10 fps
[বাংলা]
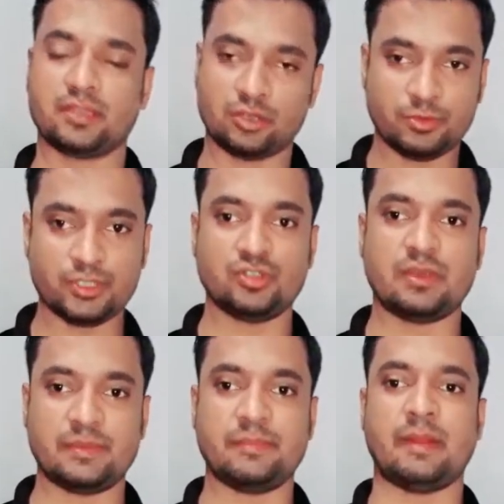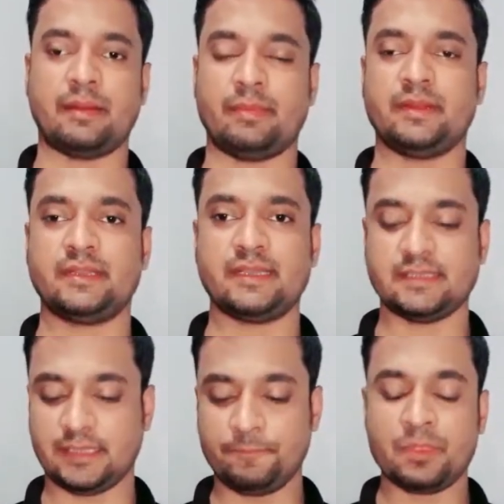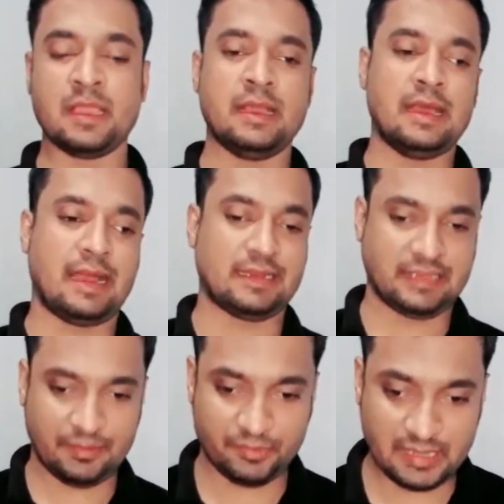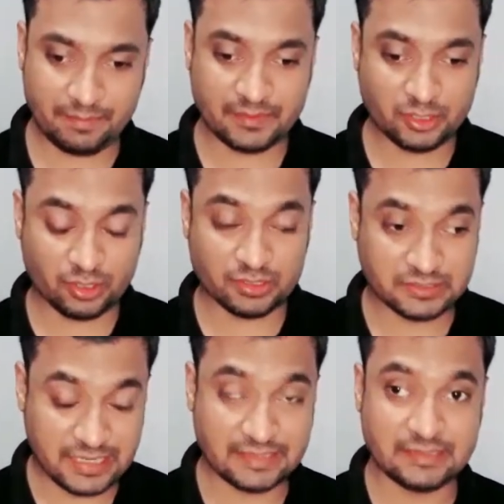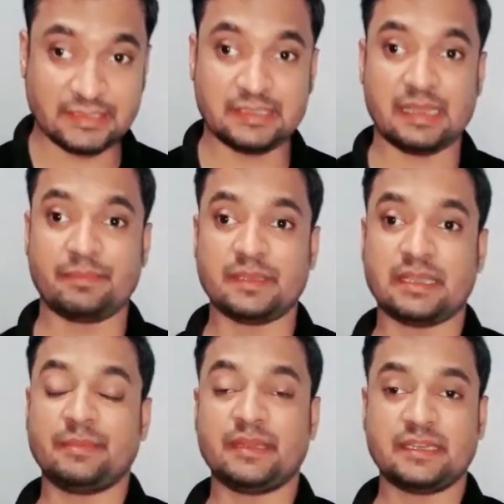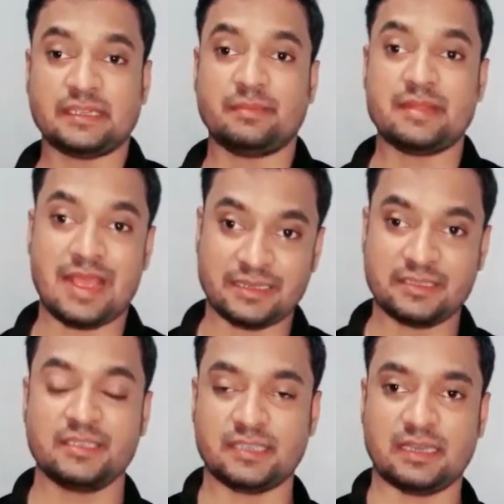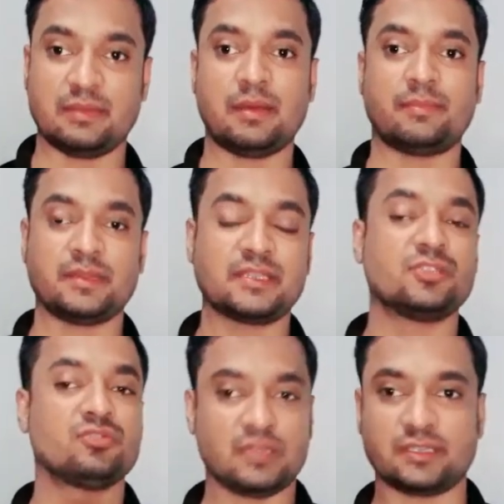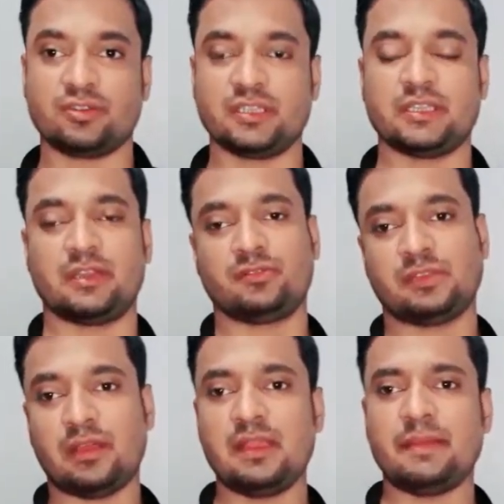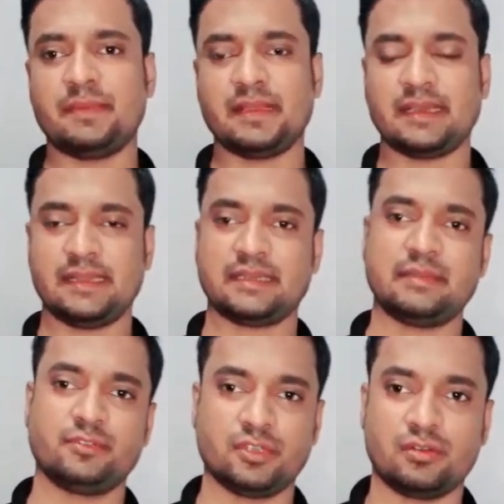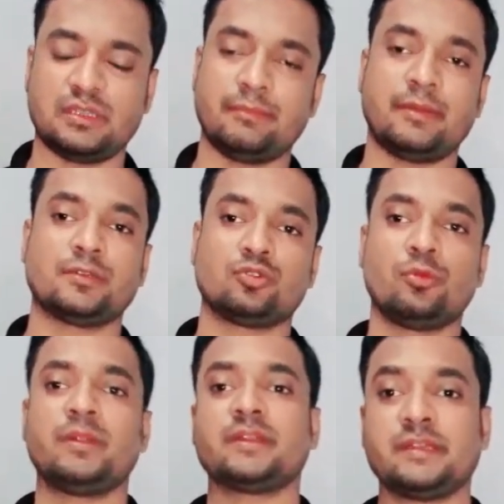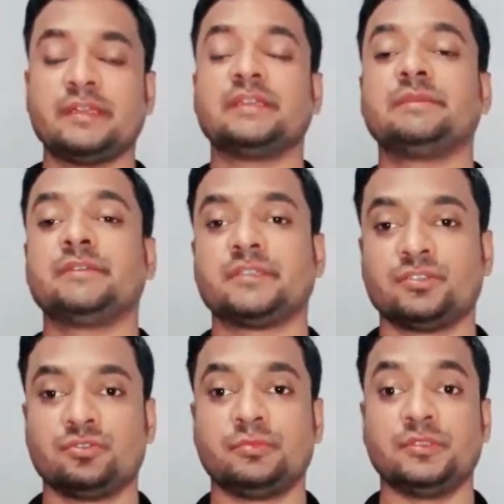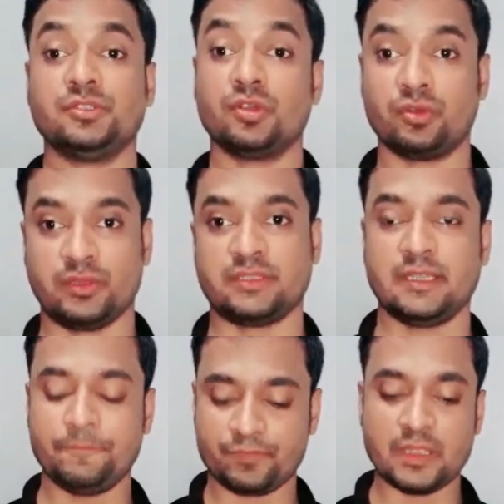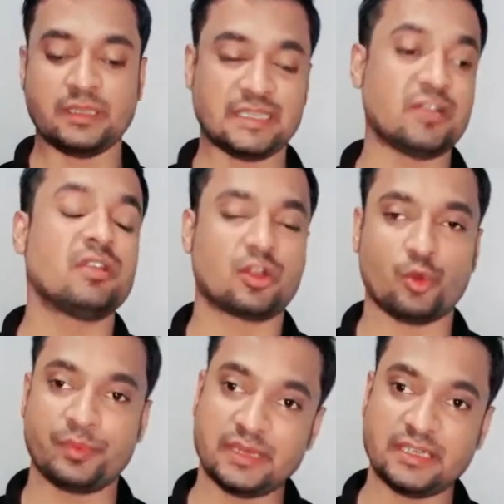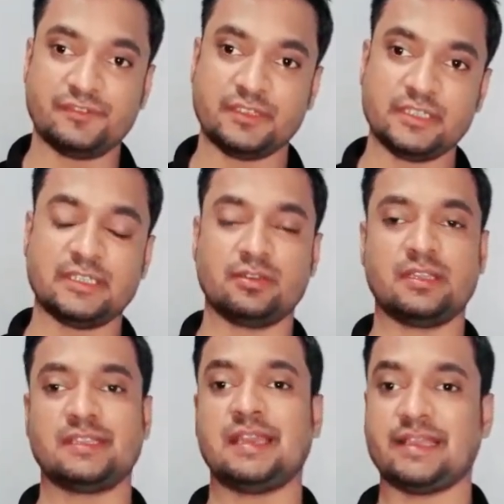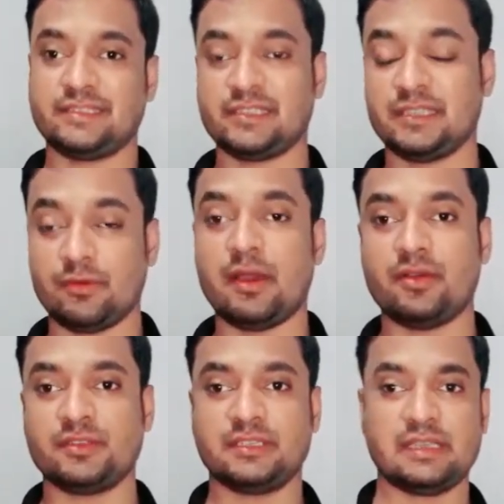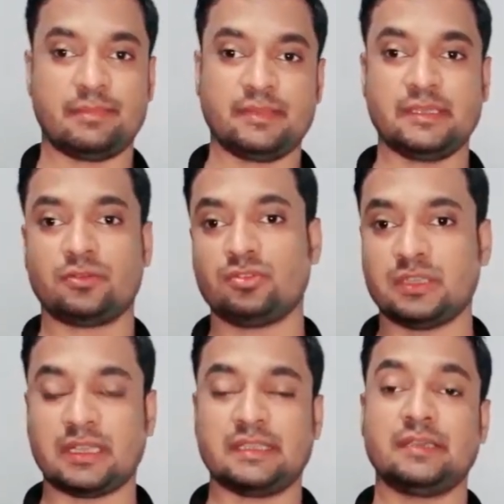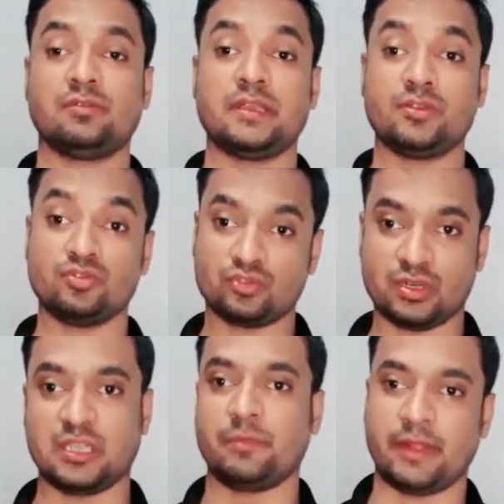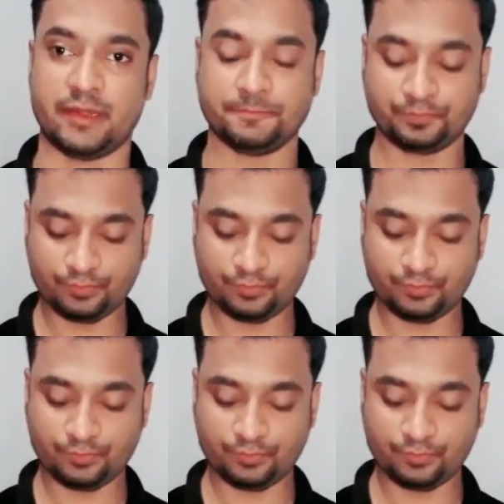এরকমও কিন্তু আপনি পারবেন ঠিক আছে আর তারপরে আপনি যখন চাচ্ছেন যে আপনার ক্যামেরার সামনে আসতেই চান না বা আপনার কিছু অ্যাড করতে চান না তাহলে আপনি এখানে একটা বিষয় করতে পারেন কমেন্ট ক্রিয়েটিভিট কিছু ভিডিও রয়েছে যেগুলো কপিরাইট ফ্রি যেগুলোতে লাইসেন্স দেওয়া হয়েছে যে আপনি যে কোনো জায়গাতে এগুলো ইউজ করতে পারেন